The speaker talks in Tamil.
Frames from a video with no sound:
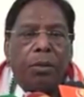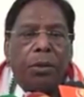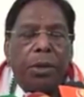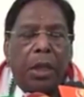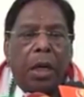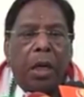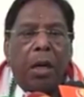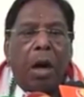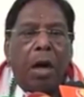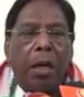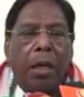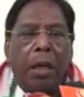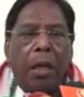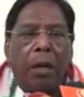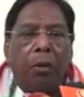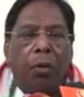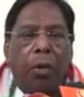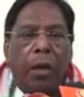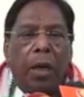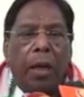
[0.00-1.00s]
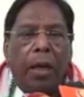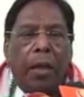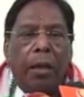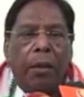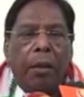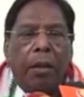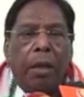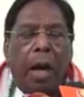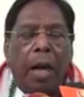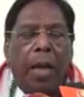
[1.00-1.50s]
சீன நாட்டில் உள்ள
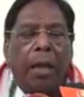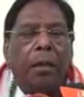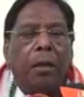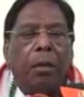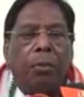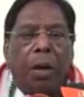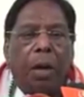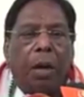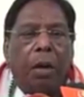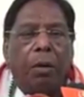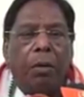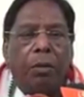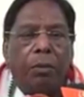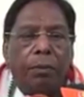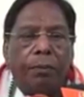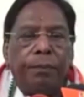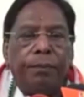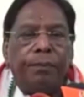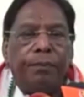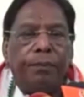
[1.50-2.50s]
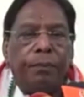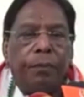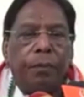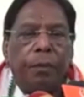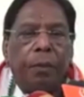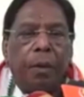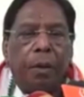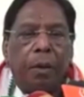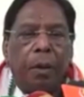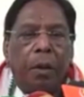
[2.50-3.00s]
அனைத்து மக்களும்
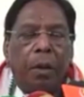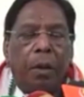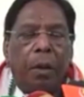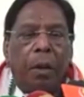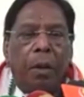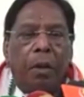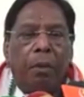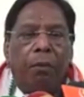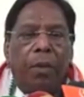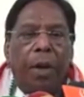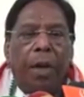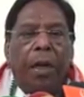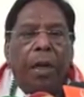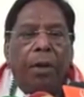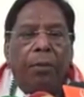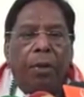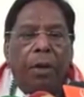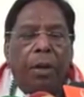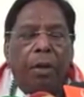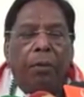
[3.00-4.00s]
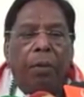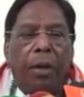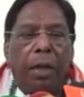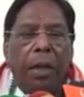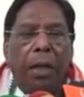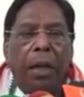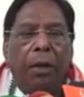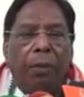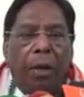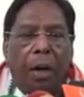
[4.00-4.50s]
வீட்டை விட்டு
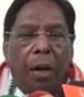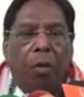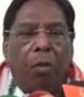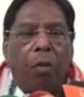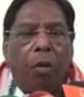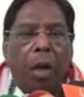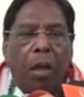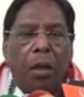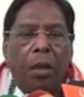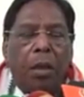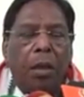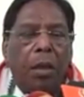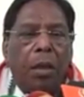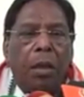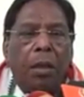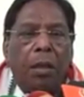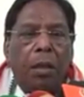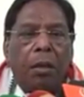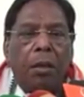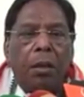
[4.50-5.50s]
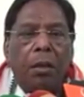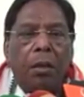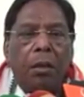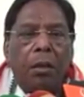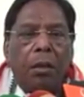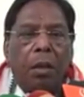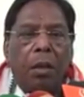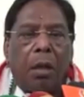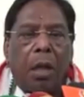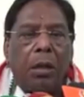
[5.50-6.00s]
வெளியிலே வரக்கூடாது என்று
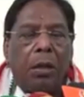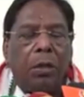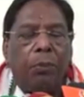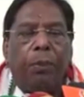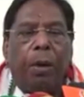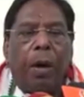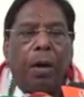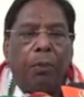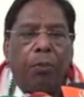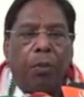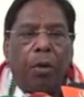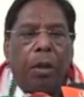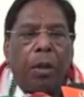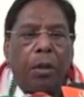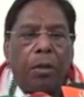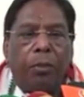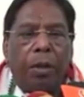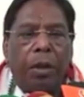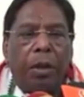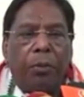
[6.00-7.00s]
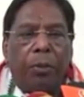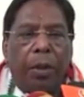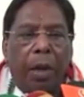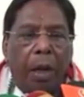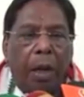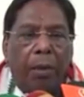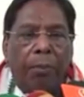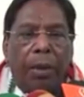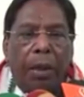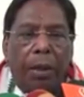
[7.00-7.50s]
கட்டுப்பாடு போட்டது
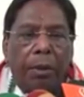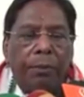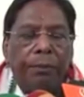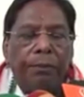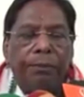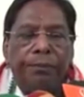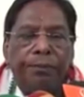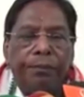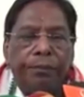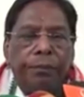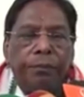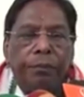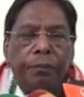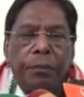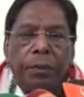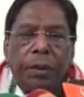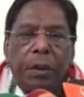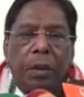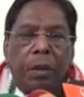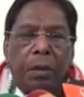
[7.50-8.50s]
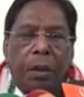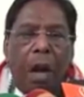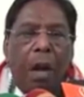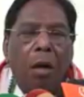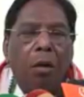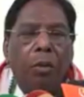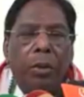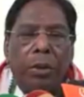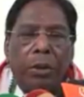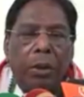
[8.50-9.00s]
மட்டுமல்லாமல்
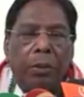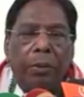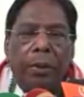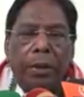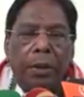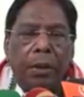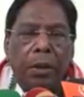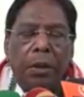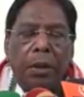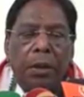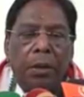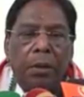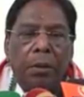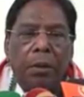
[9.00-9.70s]
இராணுவத்தை வைத்து